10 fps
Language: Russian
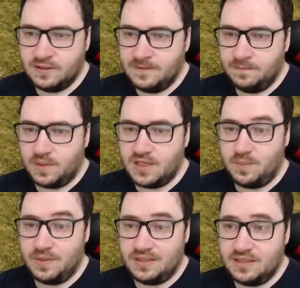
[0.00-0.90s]
моя
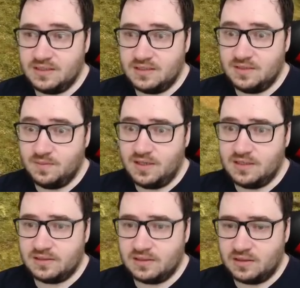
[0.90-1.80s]
претензия
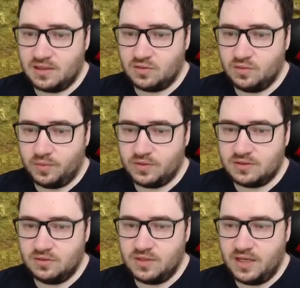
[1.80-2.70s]
снимается к Раку.
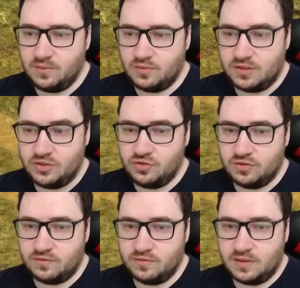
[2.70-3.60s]
Просто, ну, я ему
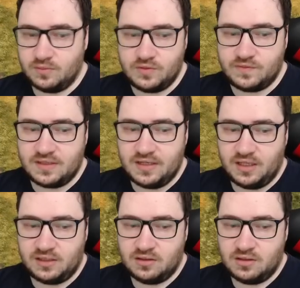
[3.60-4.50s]
сочувствую. На мой
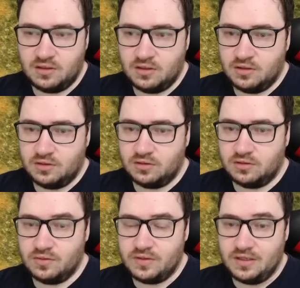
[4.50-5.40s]
взгляд,
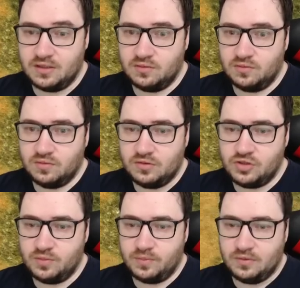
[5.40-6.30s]
Лотлориен
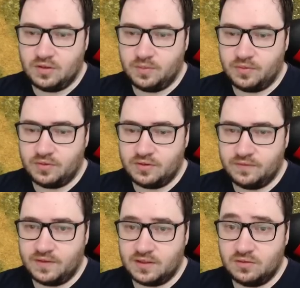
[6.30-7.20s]
очень плох
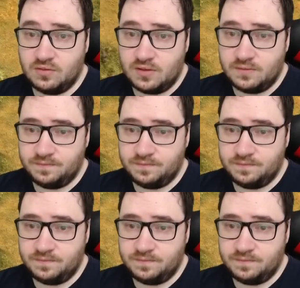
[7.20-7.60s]
против Арнора.